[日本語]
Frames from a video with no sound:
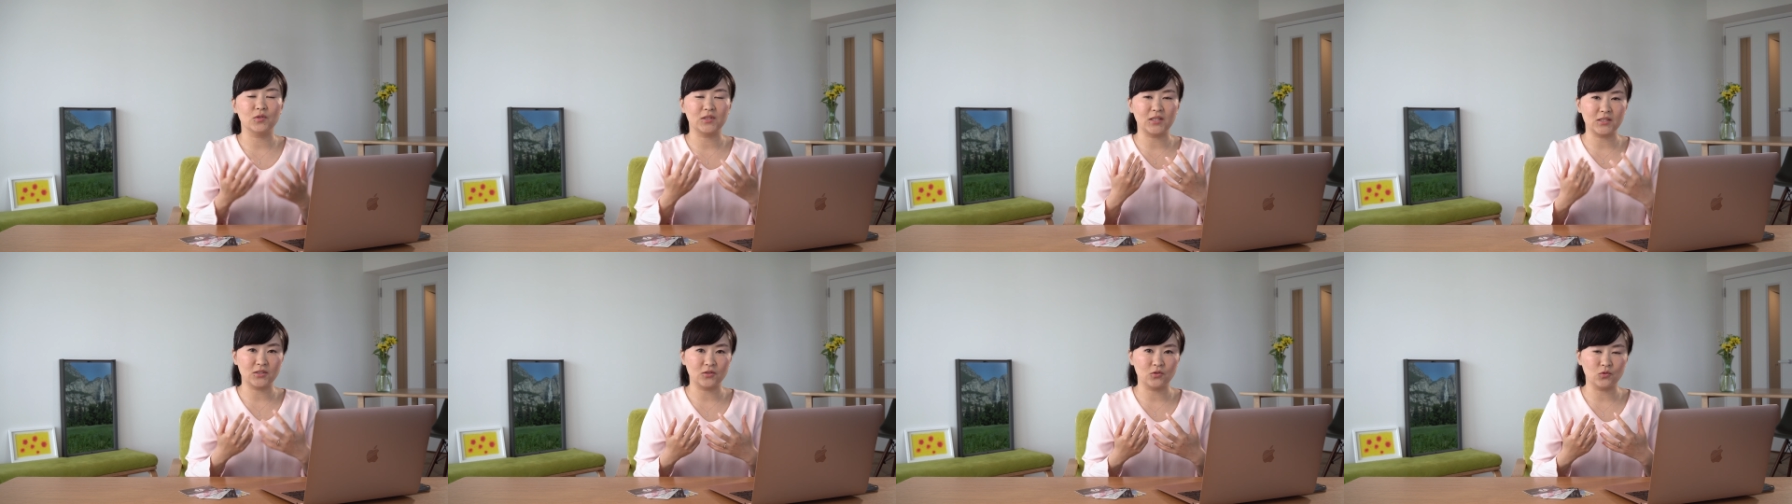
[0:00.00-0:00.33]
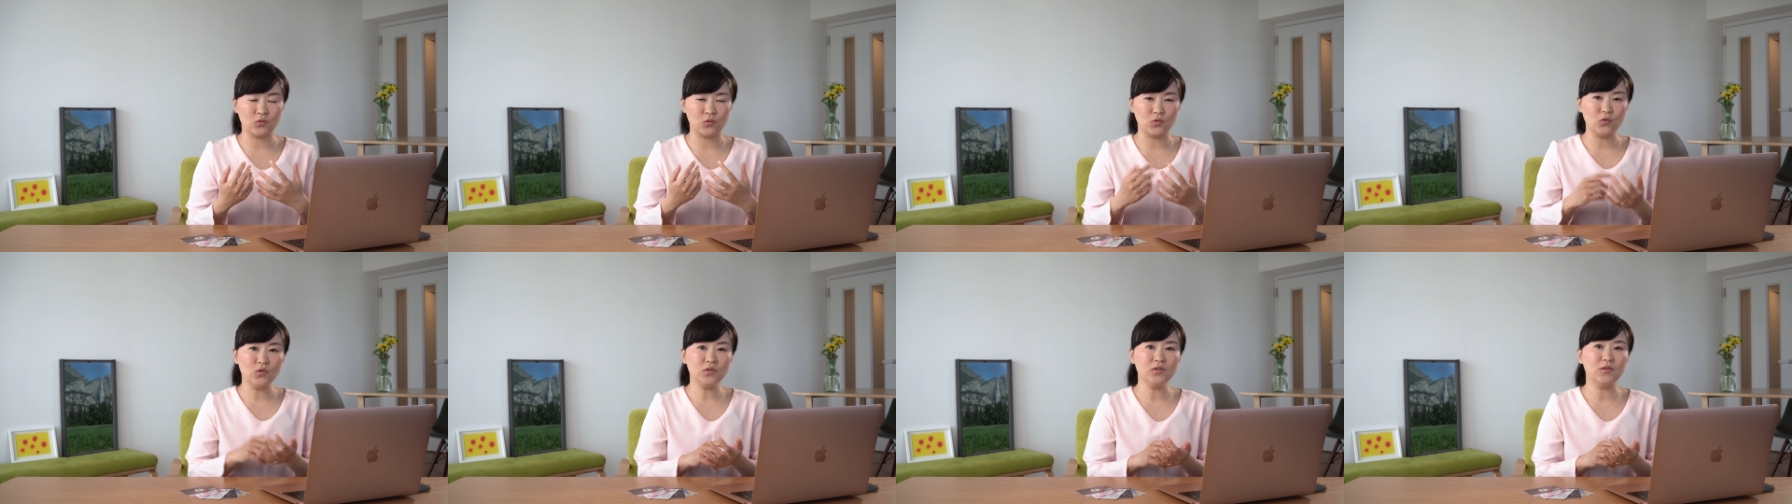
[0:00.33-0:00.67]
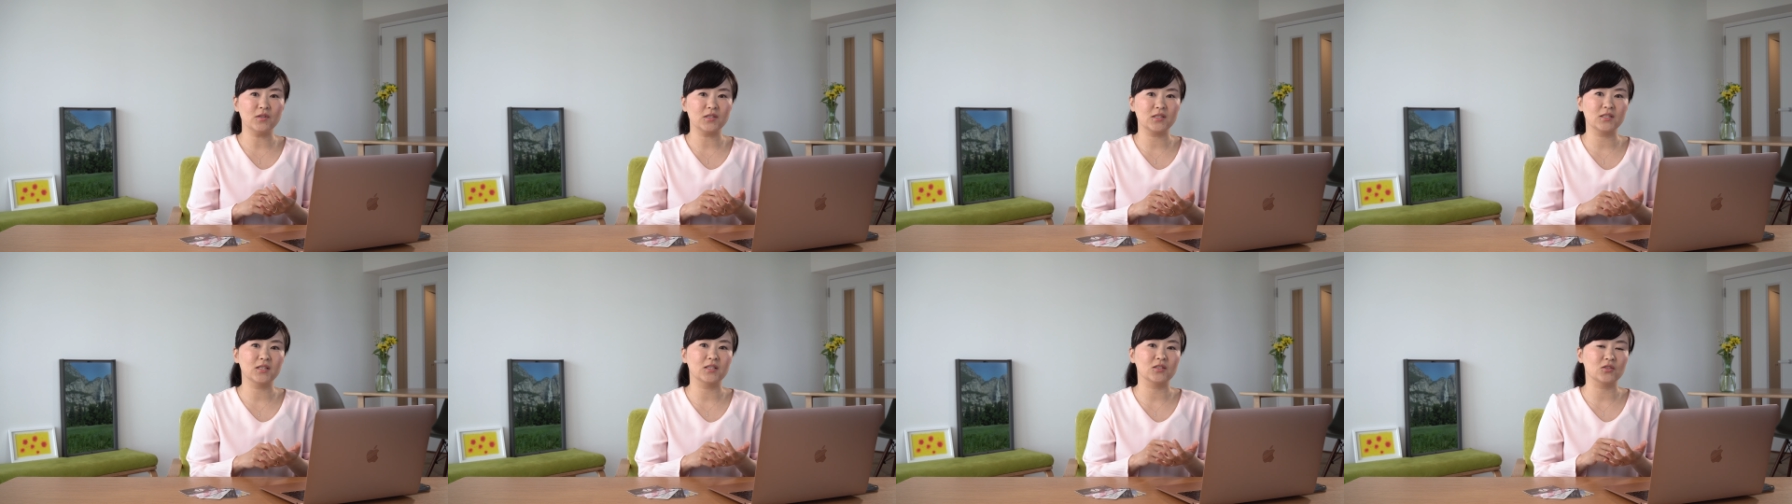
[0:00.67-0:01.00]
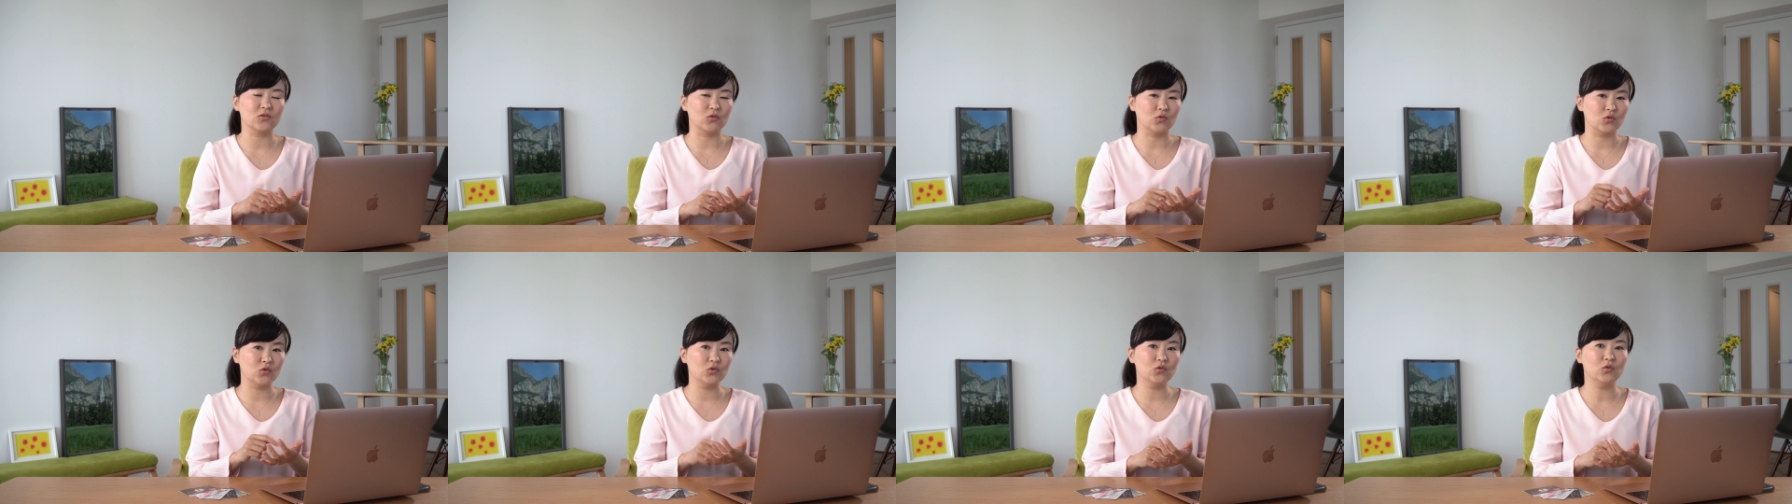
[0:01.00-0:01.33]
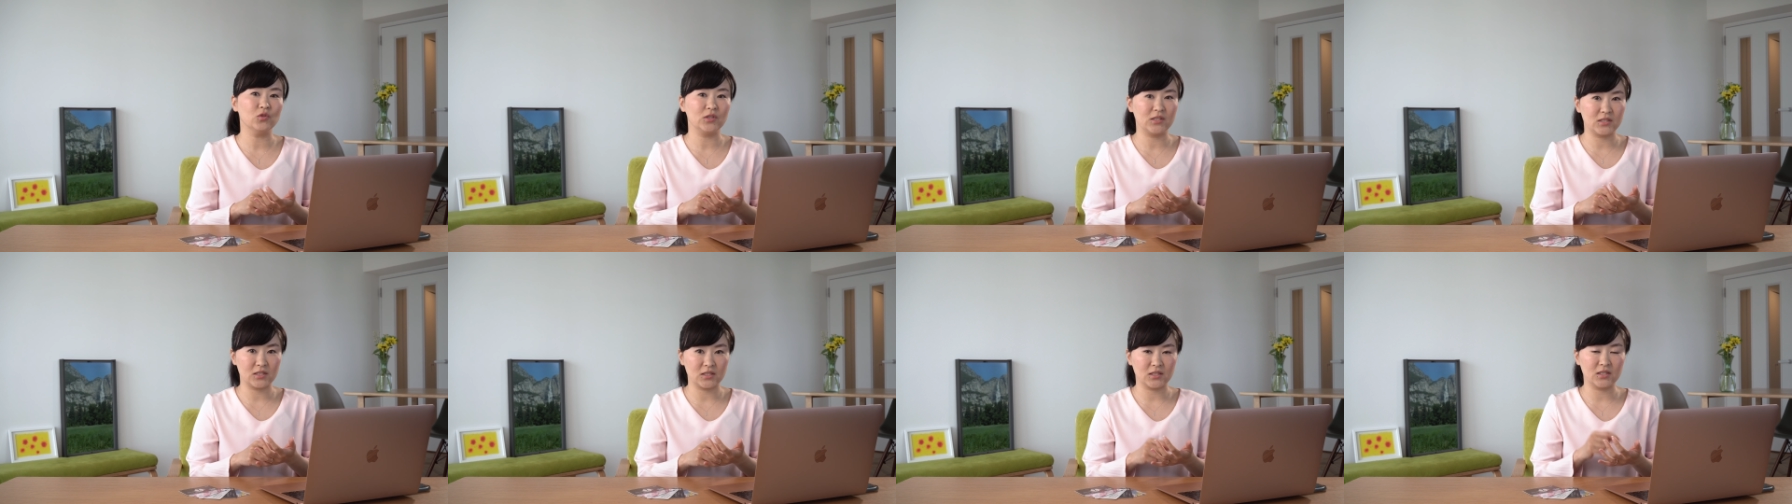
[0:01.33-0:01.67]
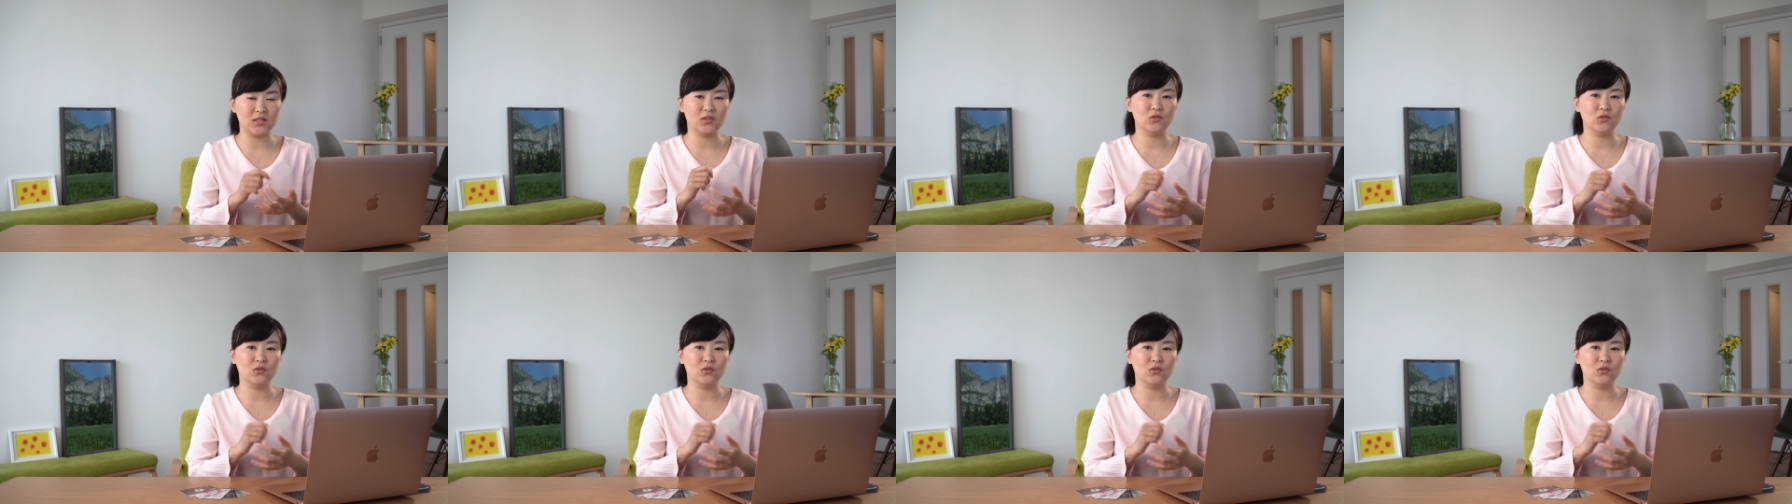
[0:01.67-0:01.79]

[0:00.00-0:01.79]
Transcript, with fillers: 私のところには4月の15日